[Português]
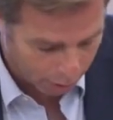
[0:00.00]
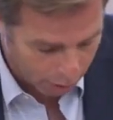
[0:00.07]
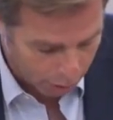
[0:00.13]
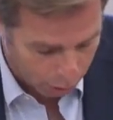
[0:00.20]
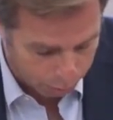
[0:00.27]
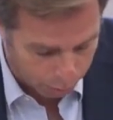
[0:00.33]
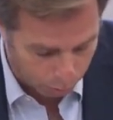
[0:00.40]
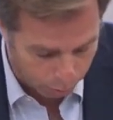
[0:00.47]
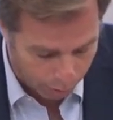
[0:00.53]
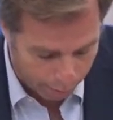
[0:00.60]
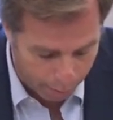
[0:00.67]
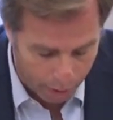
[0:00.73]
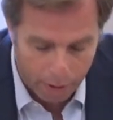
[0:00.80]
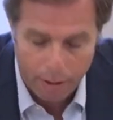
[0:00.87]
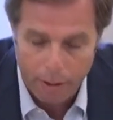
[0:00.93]
a este
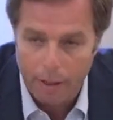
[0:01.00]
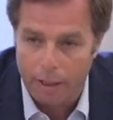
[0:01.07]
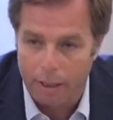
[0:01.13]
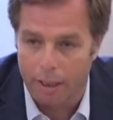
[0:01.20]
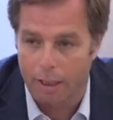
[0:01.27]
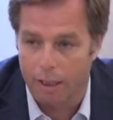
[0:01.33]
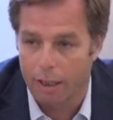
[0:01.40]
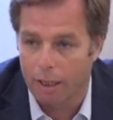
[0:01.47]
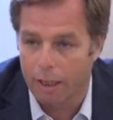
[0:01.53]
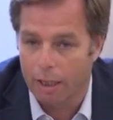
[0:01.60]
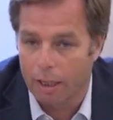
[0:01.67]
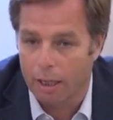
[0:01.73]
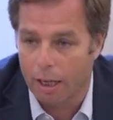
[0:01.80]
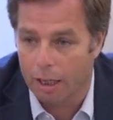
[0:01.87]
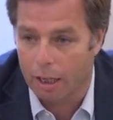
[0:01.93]
problema
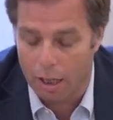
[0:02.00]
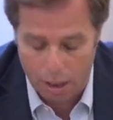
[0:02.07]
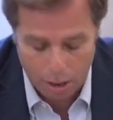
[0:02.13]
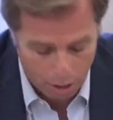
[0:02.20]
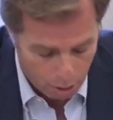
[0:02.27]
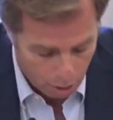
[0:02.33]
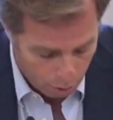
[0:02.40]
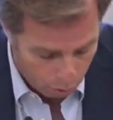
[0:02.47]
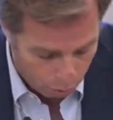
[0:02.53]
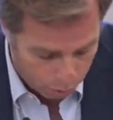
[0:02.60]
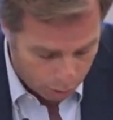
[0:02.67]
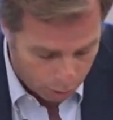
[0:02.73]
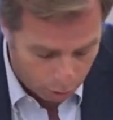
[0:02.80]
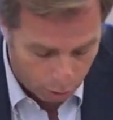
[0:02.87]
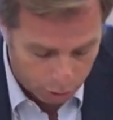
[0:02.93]
e, e aqui o
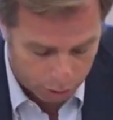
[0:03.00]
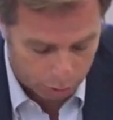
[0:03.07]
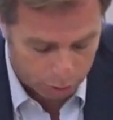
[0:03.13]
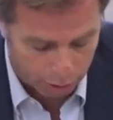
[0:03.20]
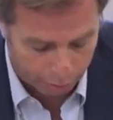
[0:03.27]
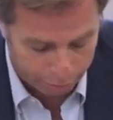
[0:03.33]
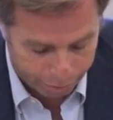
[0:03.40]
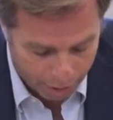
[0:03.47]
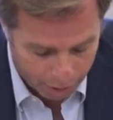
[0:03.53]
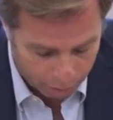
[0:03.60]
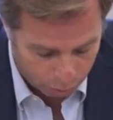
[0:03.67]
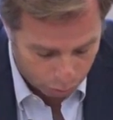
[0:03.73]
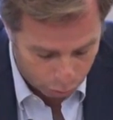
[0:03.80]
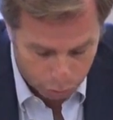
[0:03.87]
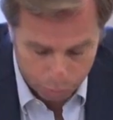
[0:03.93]
diagnóstico está
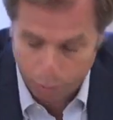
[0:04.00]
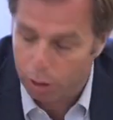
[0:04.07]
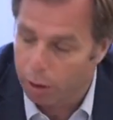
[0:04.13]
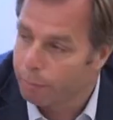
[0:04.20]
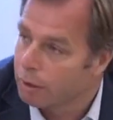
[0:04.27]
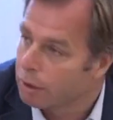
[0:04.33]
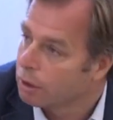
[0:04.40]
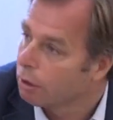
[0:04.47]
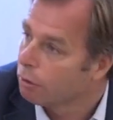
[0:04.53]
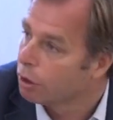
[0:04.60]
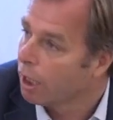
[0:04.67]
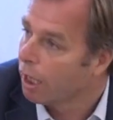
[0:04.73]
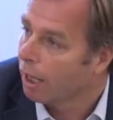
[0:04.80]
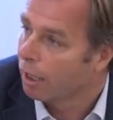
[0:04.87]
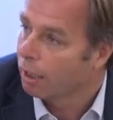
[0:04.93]
feito e os problemas são
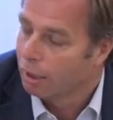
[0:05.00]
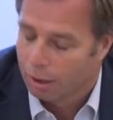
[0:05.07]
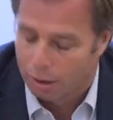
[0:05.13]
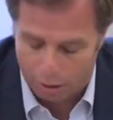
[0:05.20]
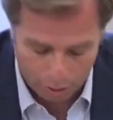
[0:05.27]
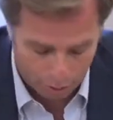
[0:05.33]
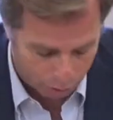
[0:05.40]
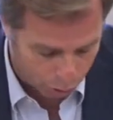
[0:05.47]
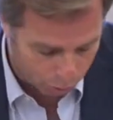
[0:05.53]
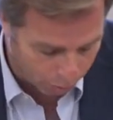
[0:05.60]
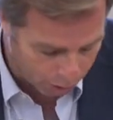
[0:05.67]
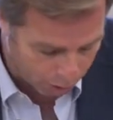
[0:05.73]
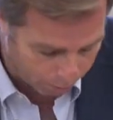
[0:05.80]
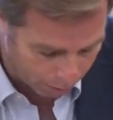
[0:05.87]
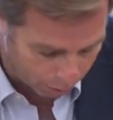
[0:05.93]
já uh,
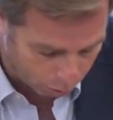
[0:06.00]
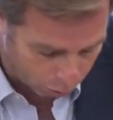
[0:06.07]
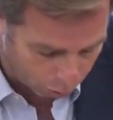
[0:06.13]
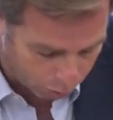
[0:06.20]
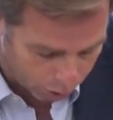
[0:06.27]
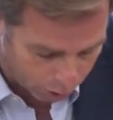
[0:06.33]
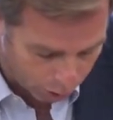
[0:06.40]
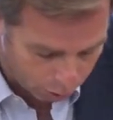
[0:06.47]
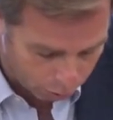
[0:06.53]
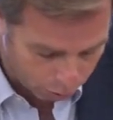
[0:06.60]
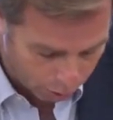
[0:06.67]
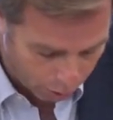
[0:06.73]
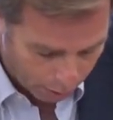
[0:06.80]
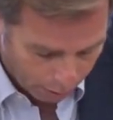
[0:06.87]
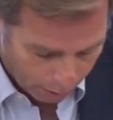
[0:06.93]
subejamente
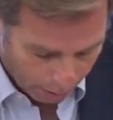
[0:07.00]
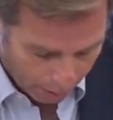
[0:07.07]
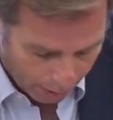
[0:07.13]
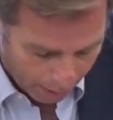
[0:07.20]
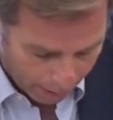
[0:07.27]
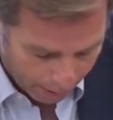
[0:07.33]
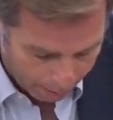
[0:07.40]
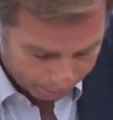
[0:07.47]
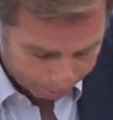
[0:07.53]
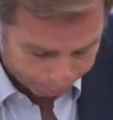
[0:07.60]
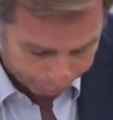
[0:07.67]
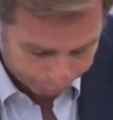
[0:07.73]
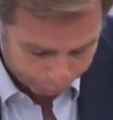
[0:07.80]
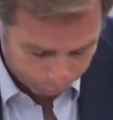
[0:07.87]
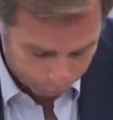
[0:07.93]
conhecidos.
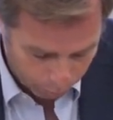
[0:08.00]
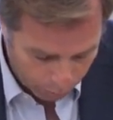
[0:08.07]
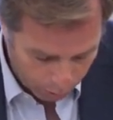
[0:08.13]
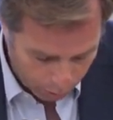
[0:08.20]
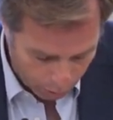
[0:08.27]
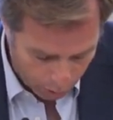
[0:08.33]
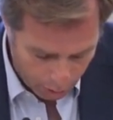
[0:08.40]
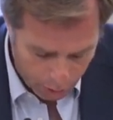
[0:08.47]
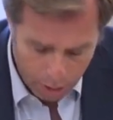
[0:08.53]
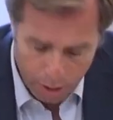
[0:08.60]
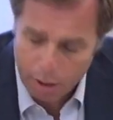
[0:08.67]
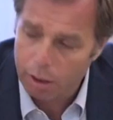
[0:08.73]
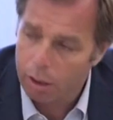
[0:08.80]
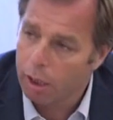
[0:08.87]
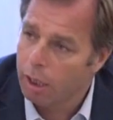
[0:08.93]
Um, uh,
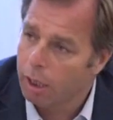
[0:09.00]
eh,